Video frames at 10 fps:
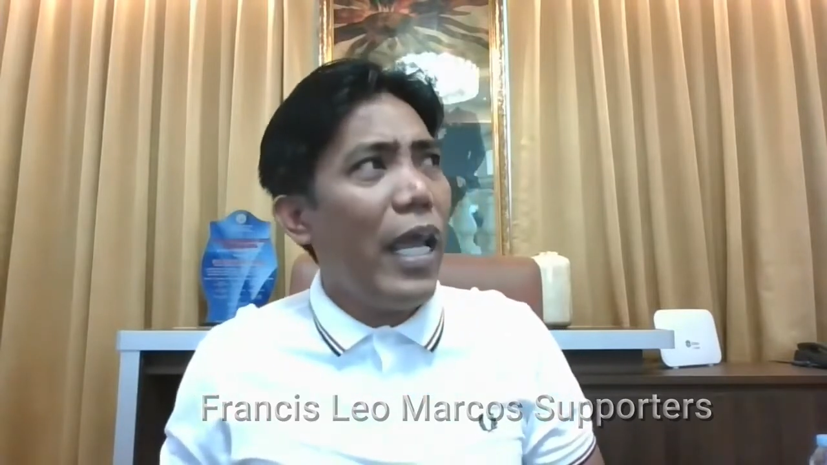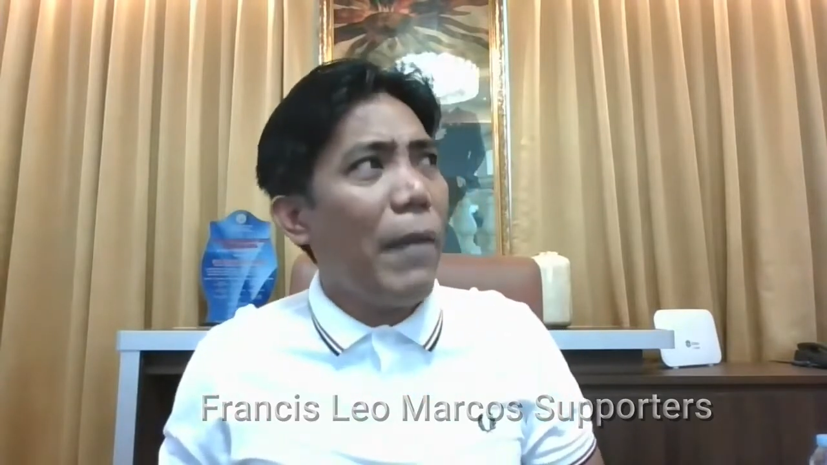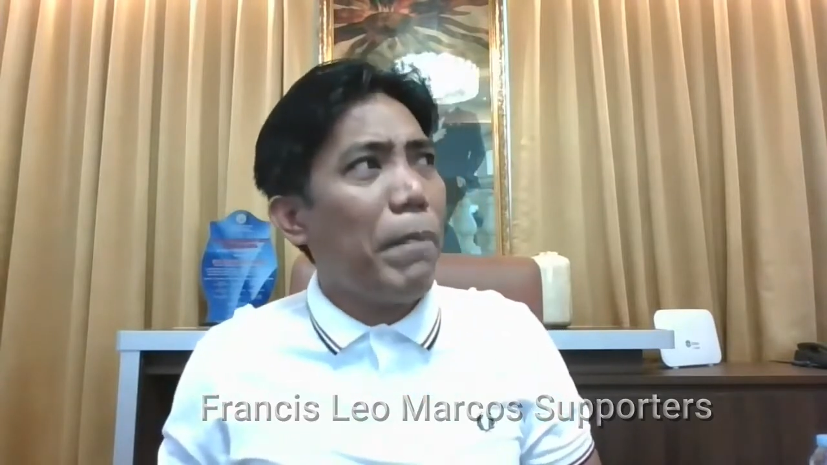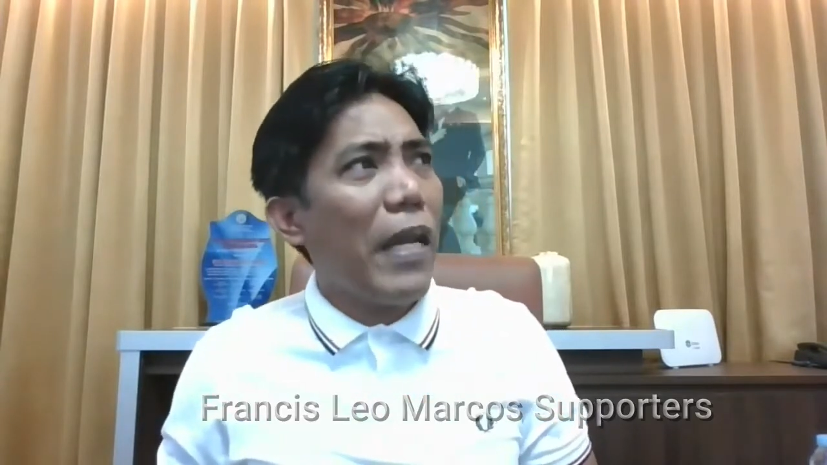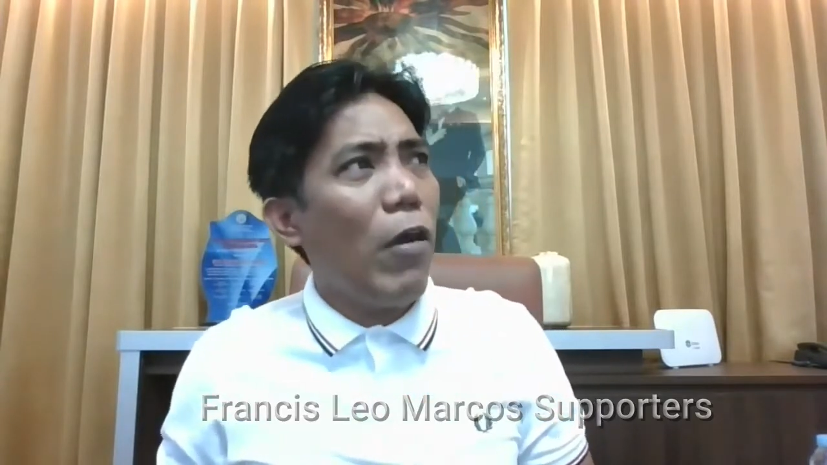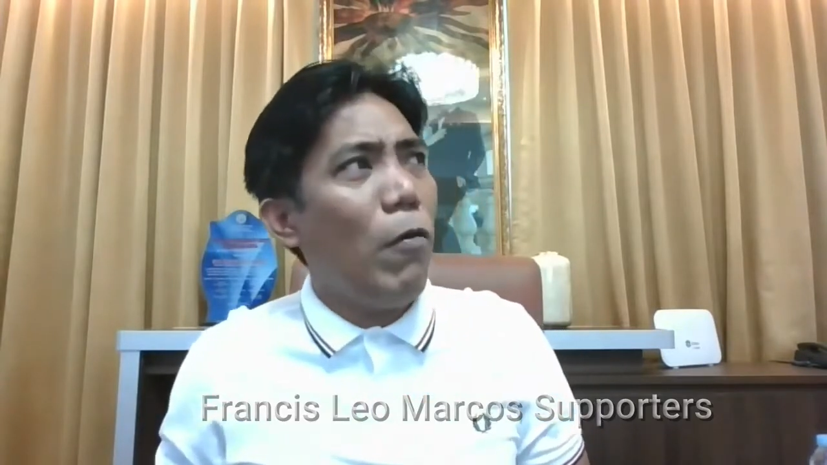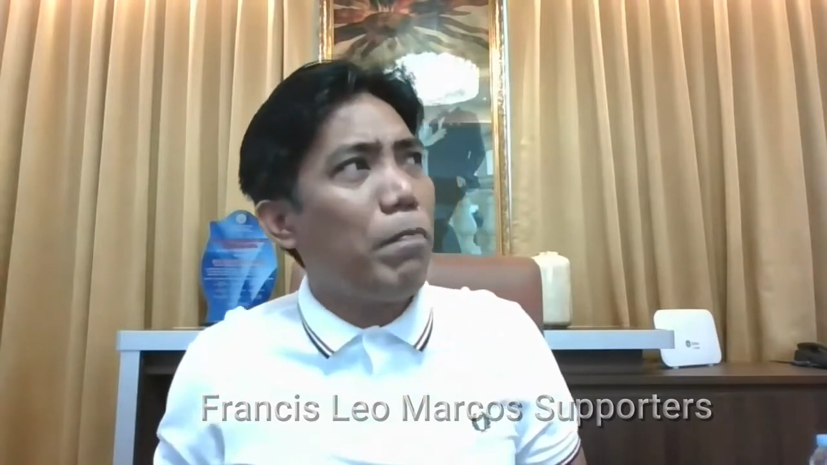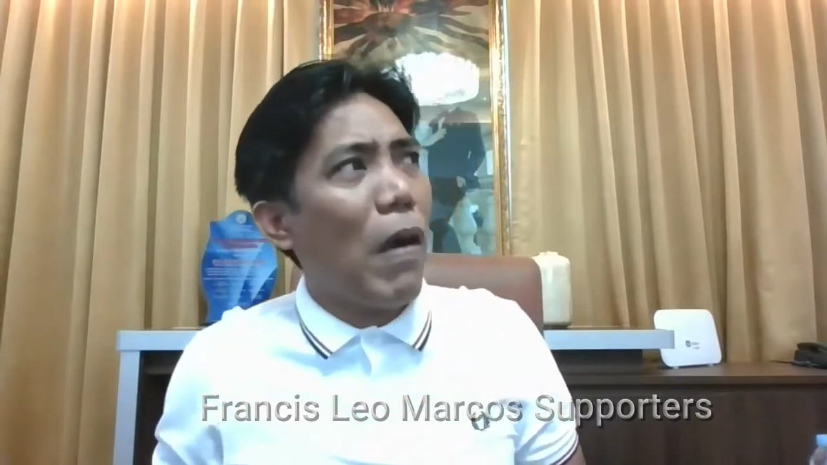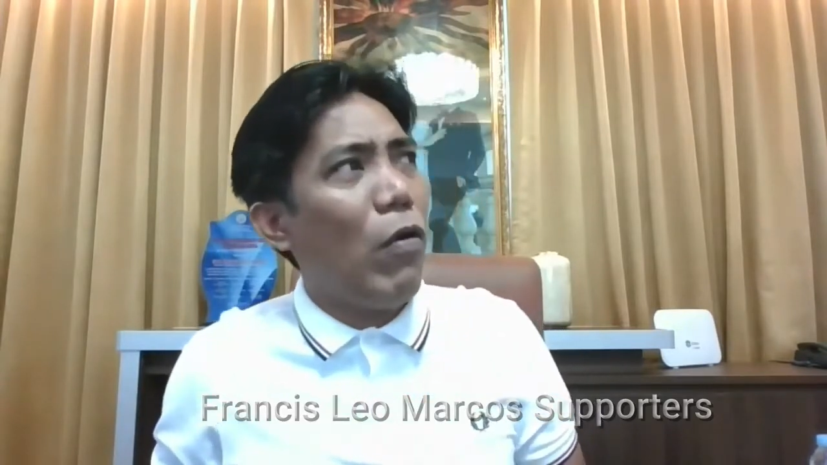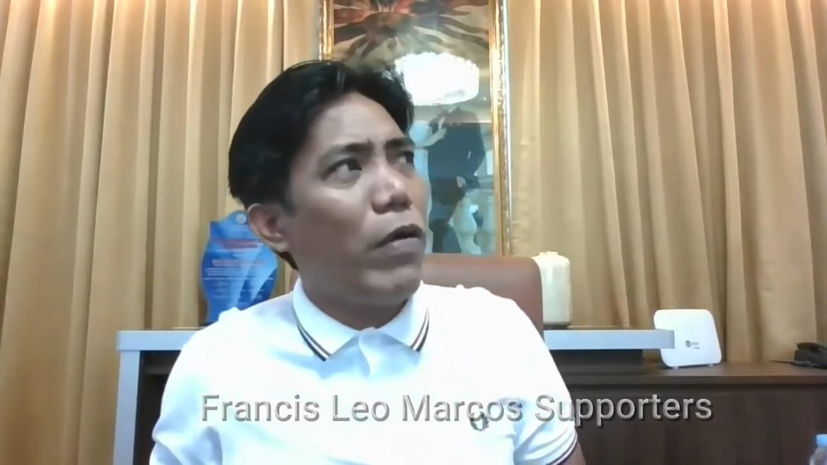Eh,
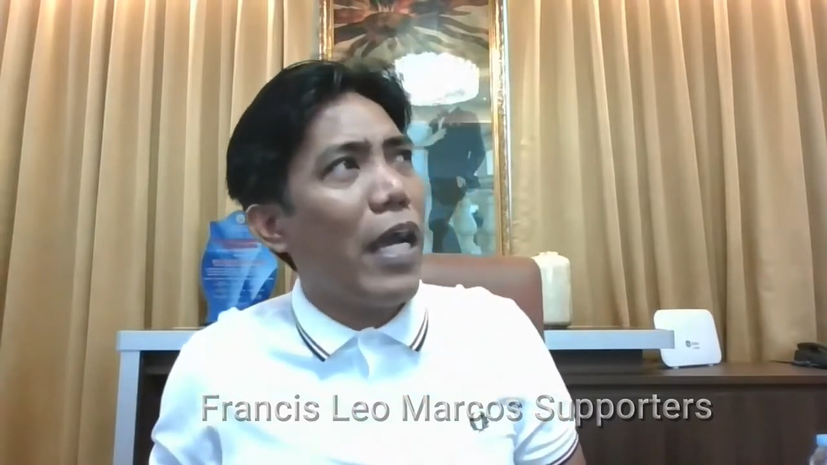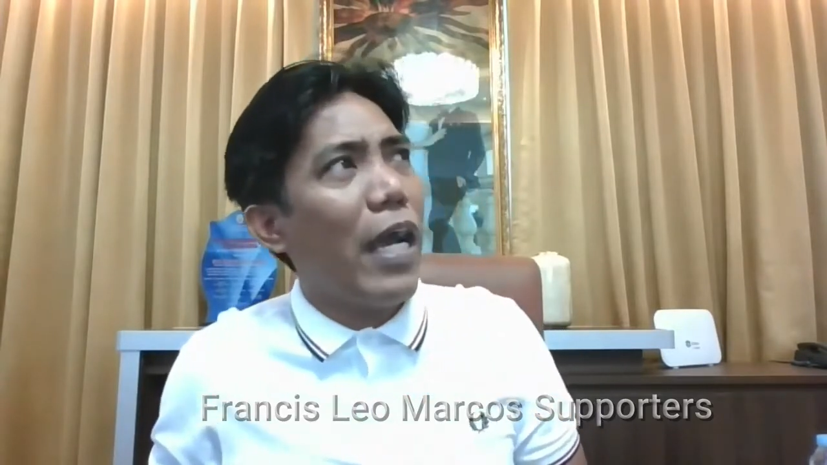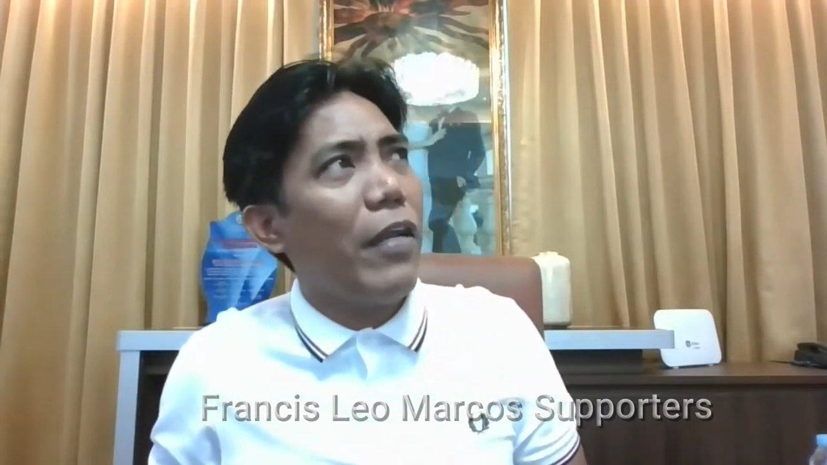panahon pa ho ng